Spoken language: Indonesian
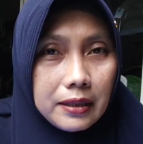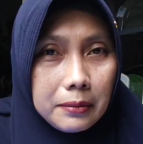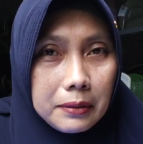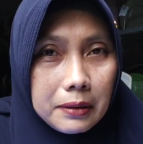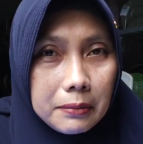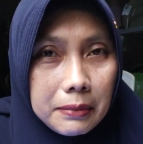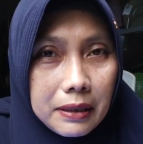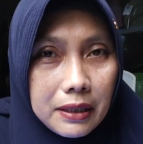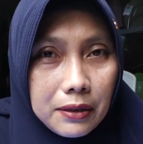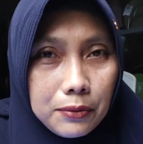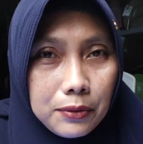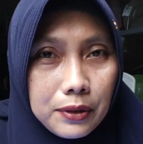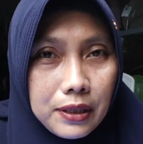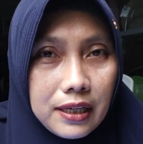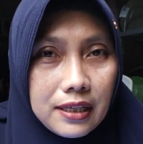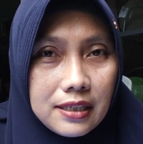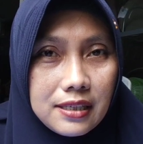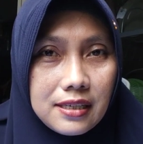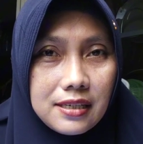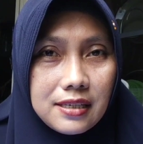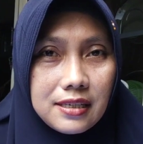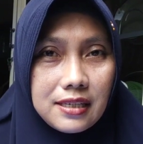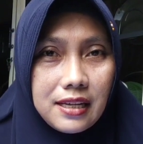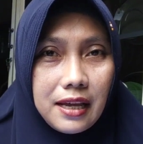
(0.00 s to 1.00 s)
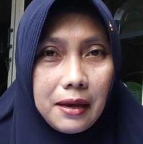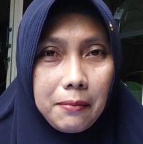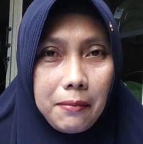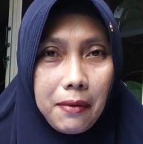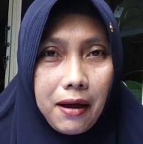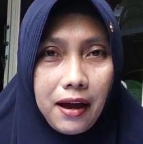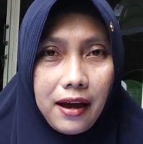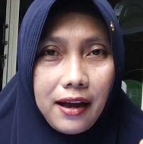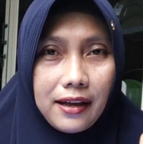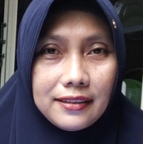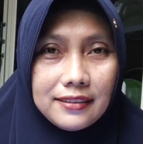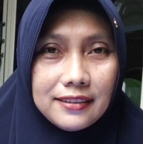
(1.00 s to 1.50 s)
teman-teman udah selesai
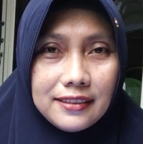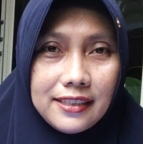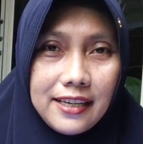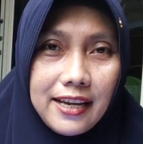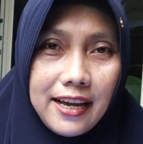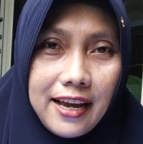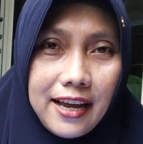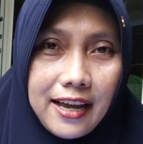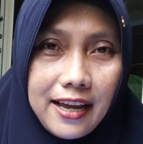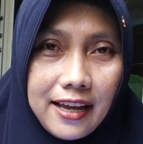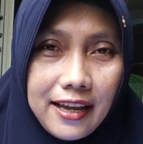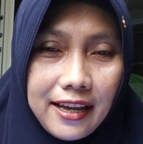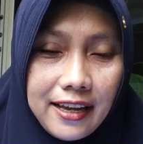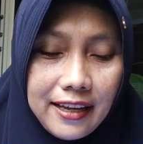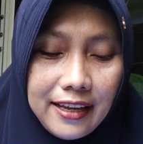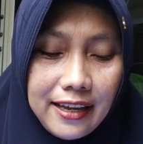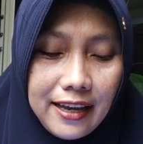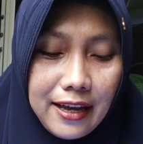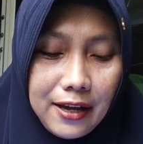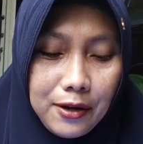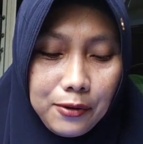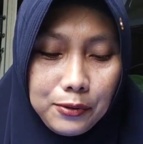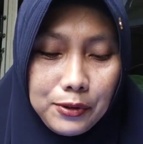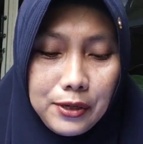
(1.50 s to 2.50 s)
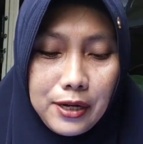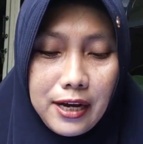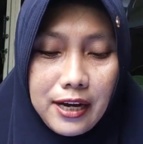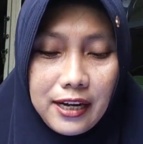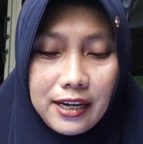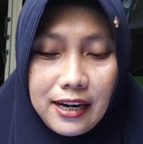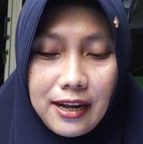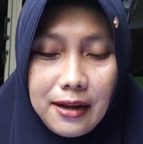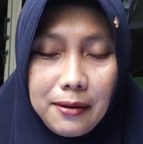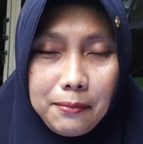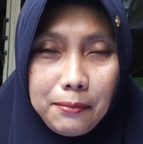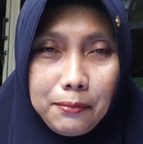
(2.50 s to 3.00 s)
makannya ya udah
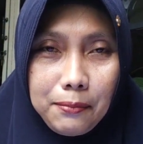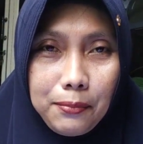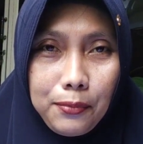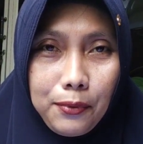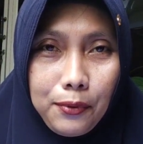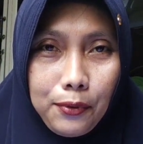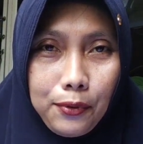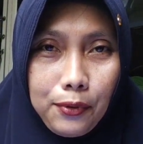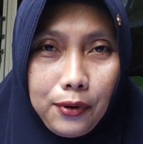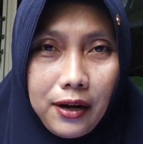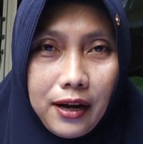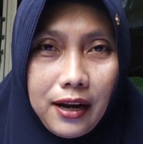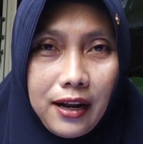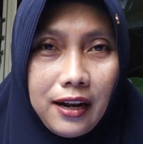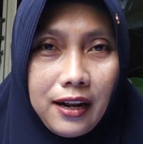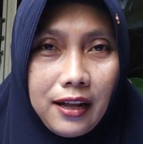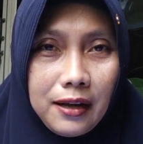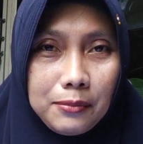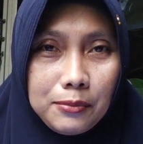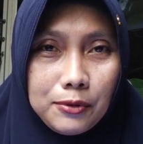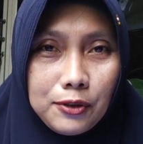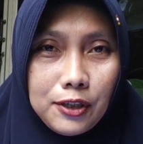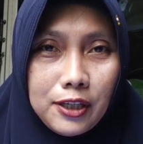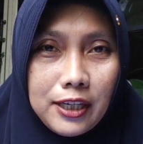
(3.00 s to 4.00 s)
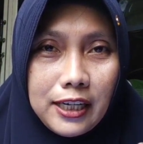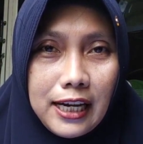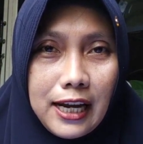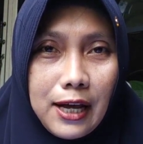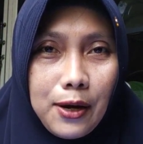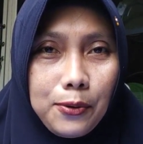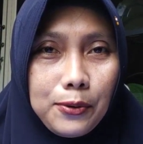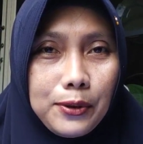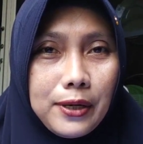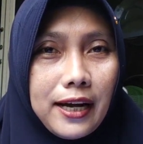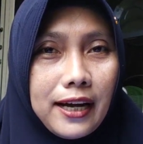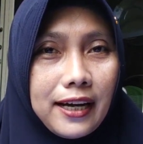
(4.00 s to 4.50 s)
rampung Alhamdulillah
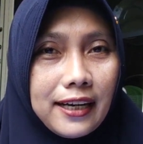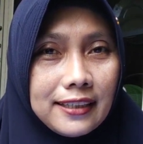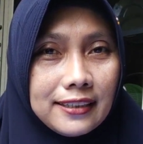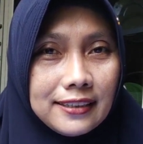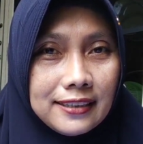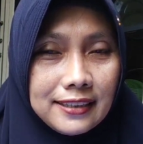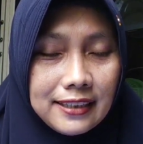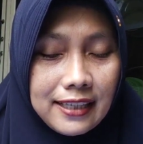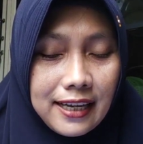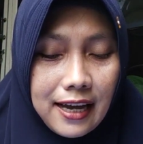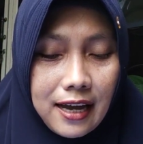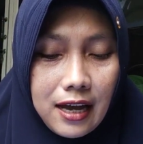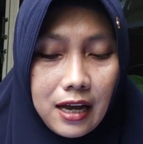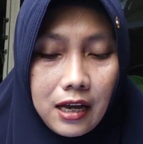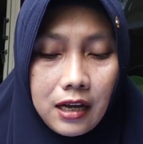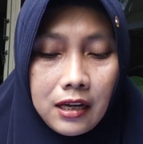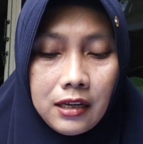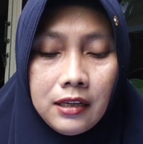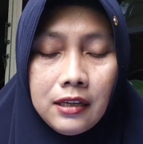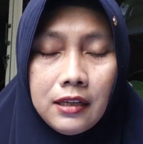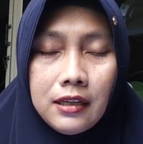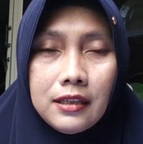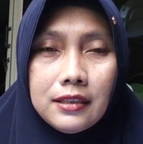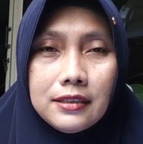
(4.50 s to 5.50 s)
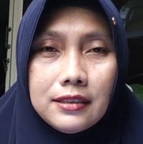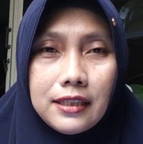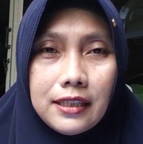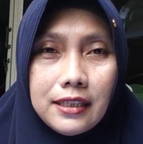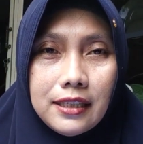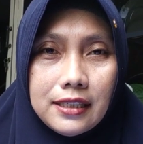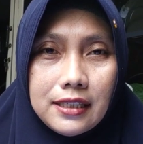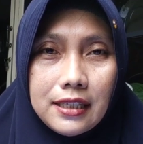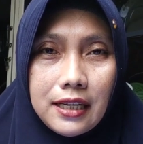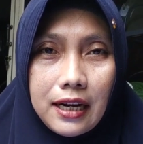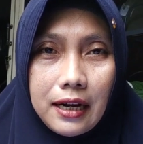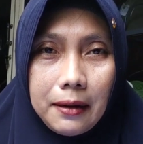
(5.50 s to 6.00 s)
udah kenyang
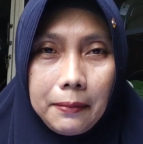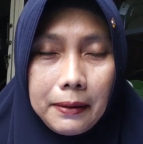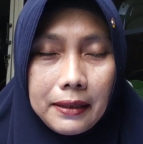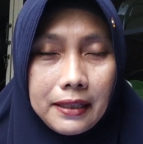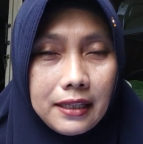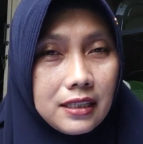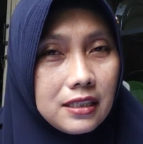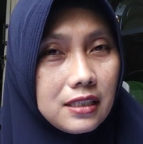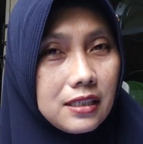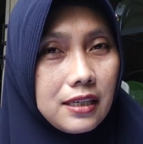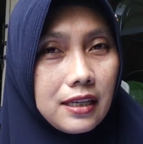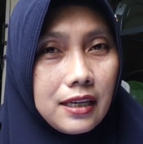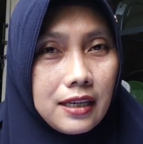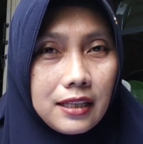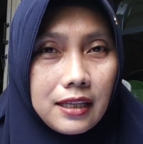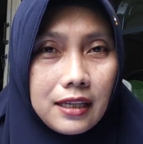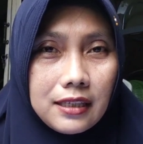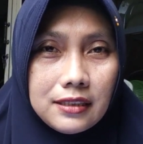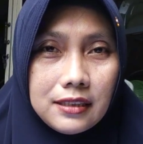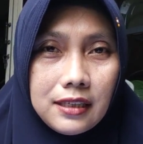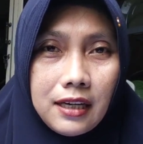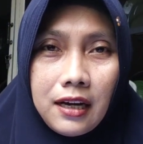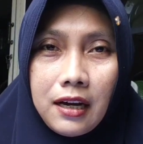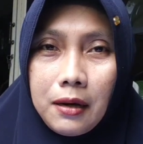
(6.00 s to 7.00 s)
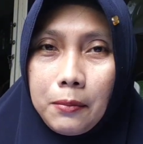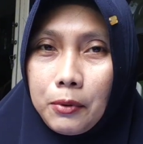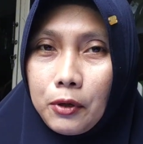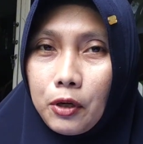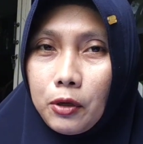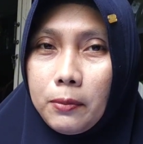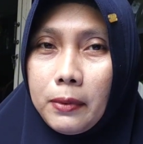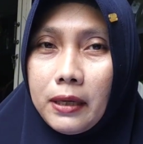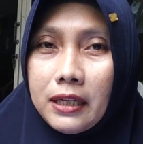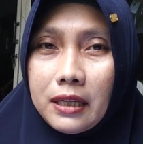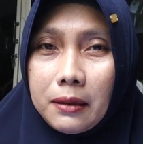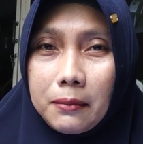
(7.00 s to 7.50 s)
jadi sarapannya sedikit aja nggak
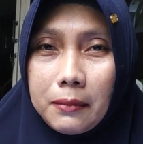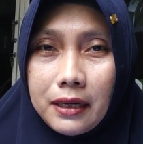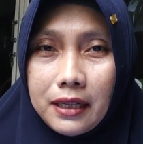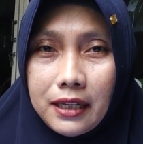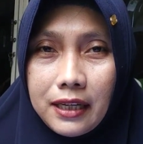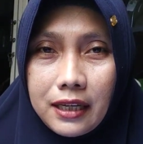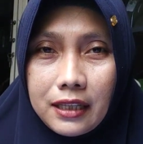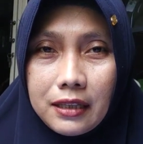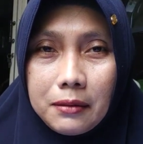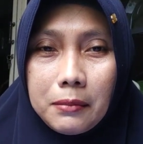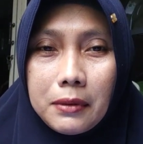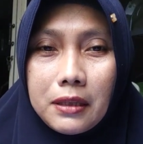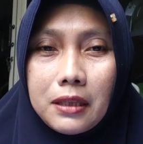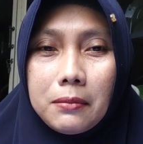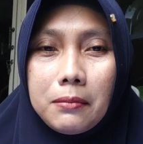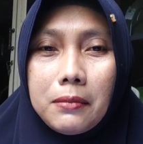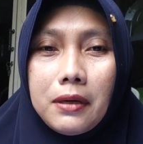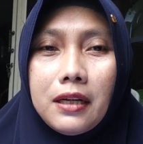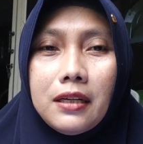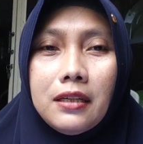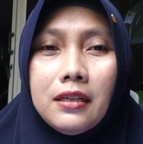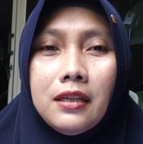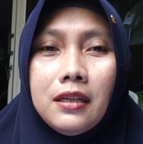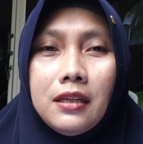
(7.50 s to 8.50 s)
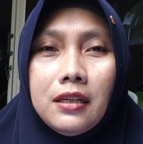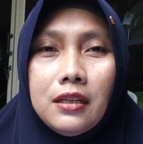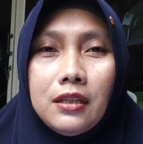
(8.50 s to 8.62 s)
perlu banyak-banyak ya teman-teman